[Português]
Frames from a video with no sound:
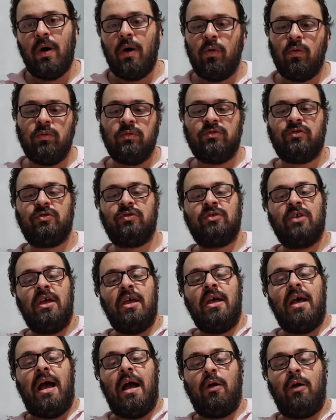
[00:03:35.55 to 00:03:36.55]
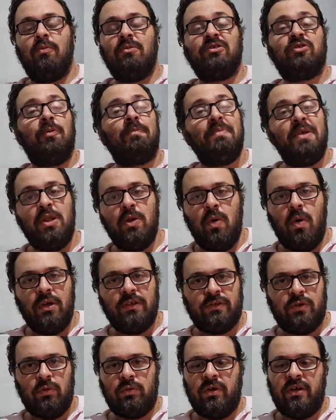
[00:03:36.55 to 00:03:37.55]
alguns algumas
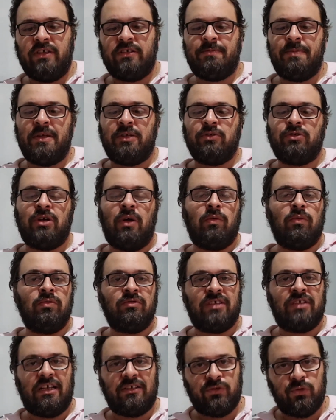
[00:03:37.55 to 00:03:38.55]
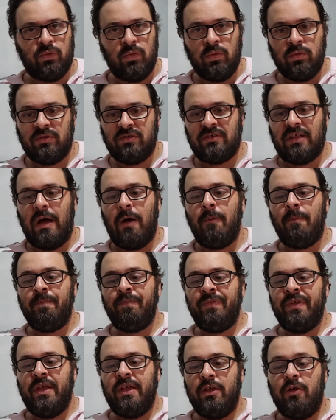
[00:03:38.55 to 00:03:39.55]
opiniões que eu dou a respeito de alguns assuntos, tal.